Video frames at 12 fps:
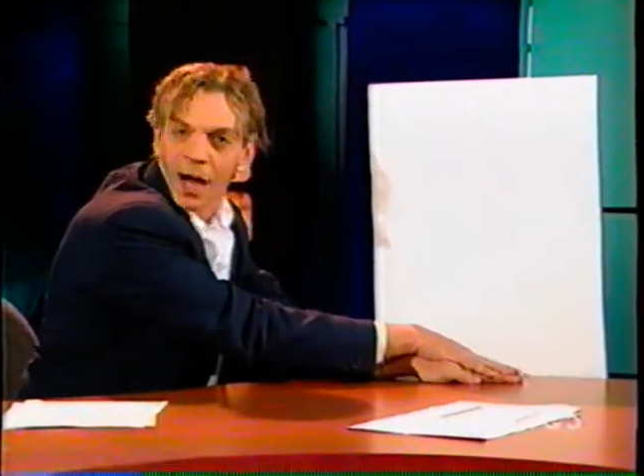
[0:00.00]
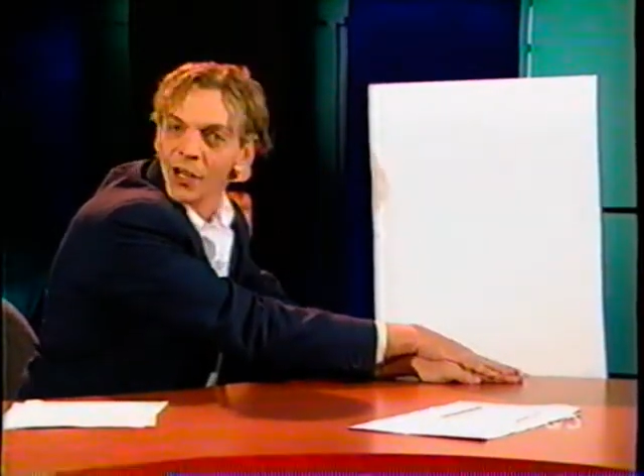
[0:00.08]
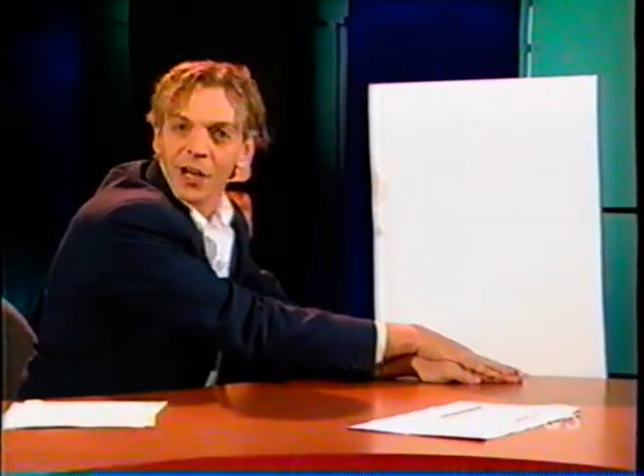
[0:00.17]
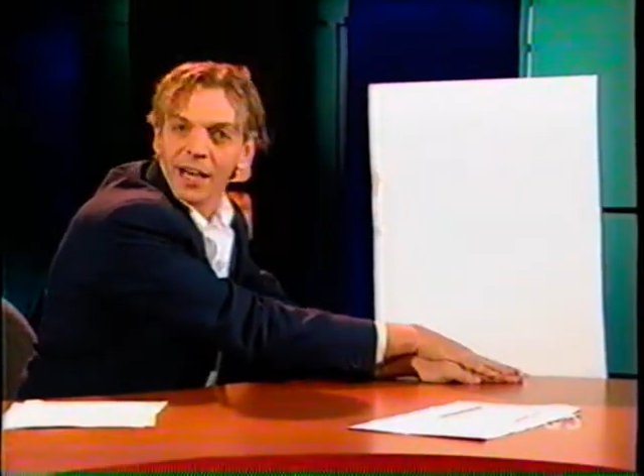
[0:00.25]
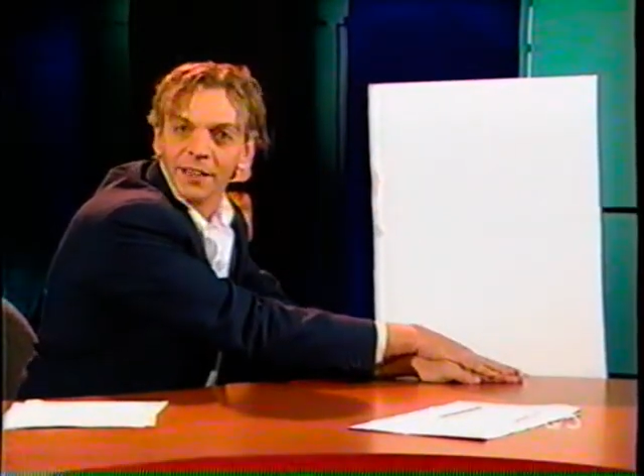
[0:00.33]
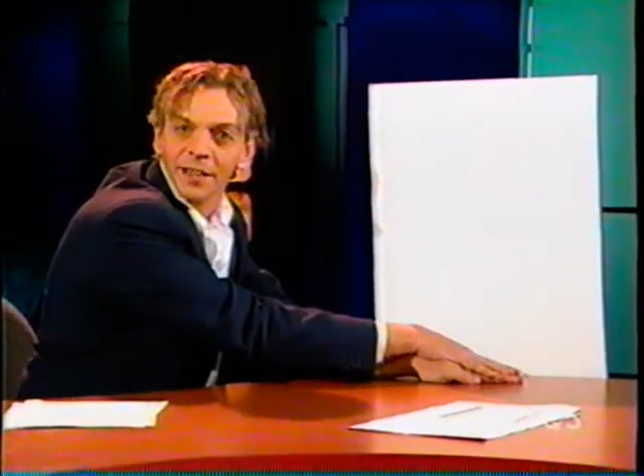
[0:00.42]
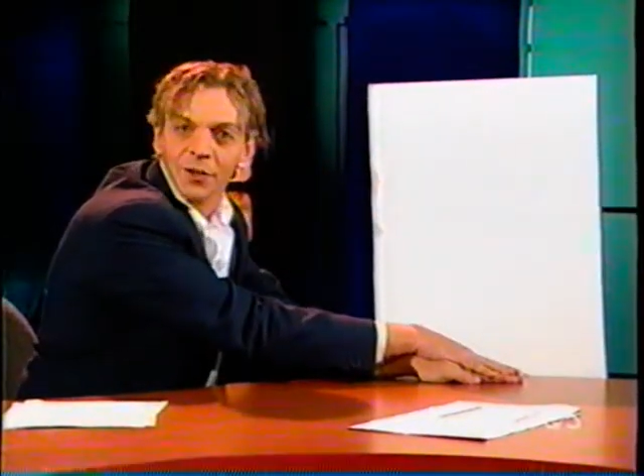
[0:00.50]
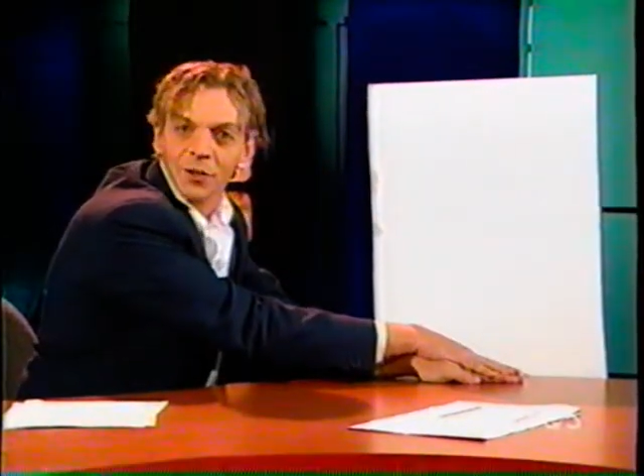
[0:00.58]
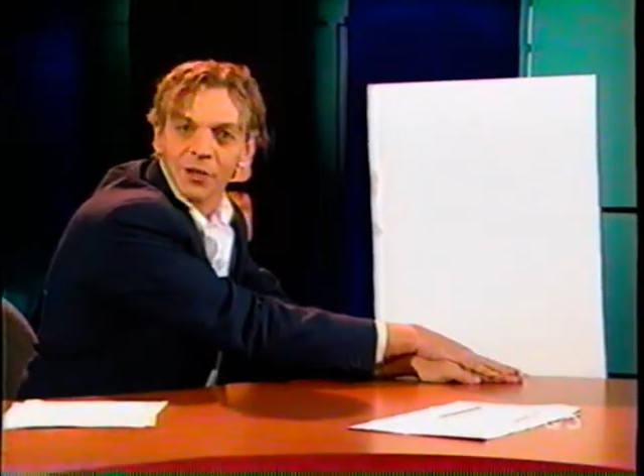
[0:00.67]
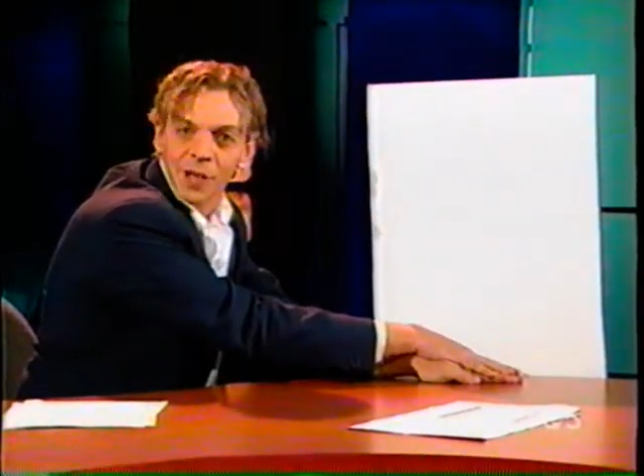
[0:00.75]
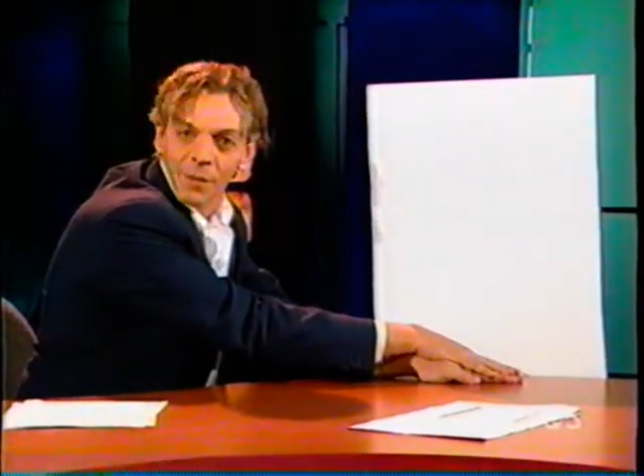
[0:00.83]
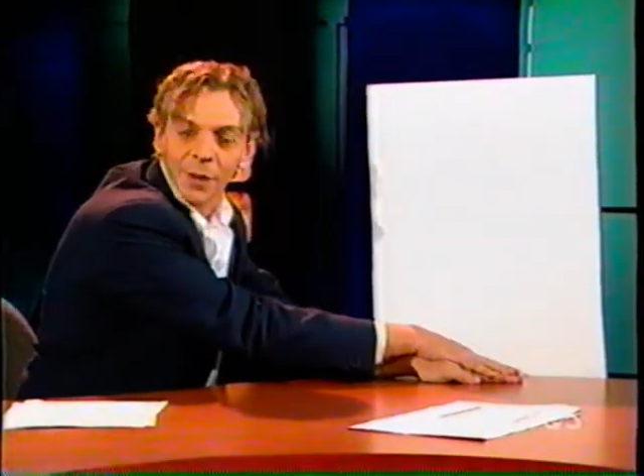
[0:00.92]
Ah, j'arrêterai
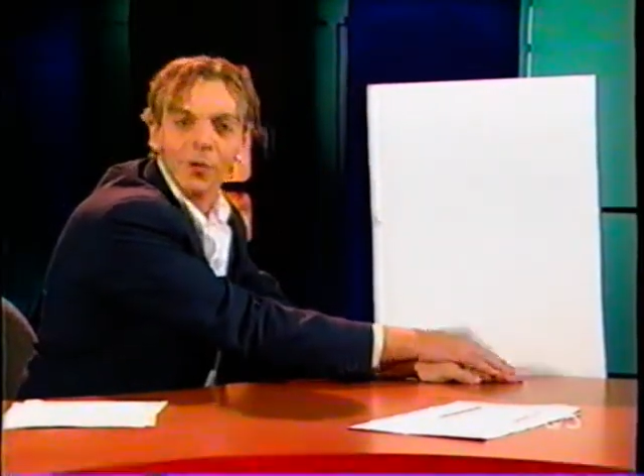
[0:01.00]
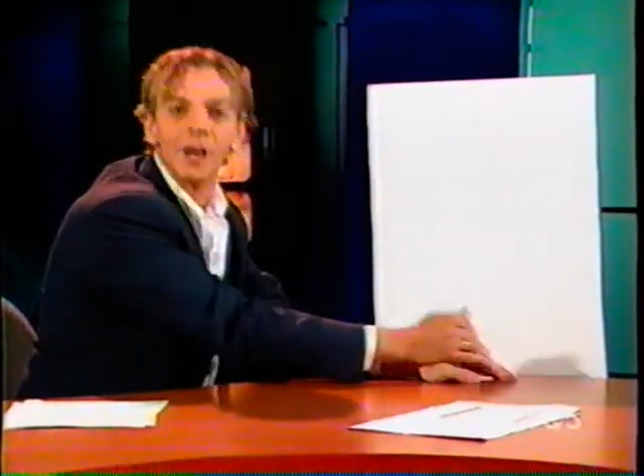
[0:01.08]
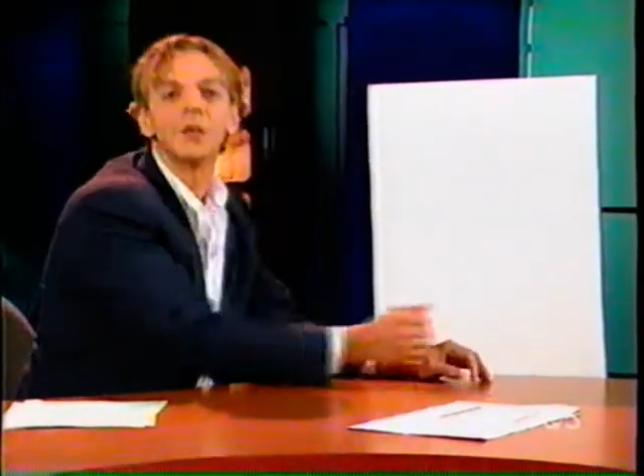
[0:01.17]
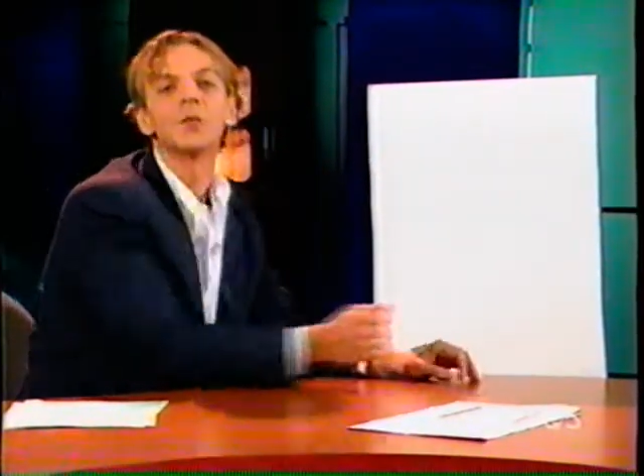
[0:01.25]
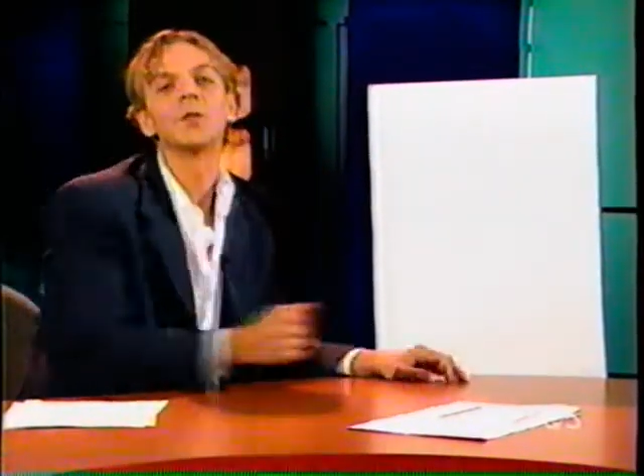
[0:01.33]
donc jamais, moi,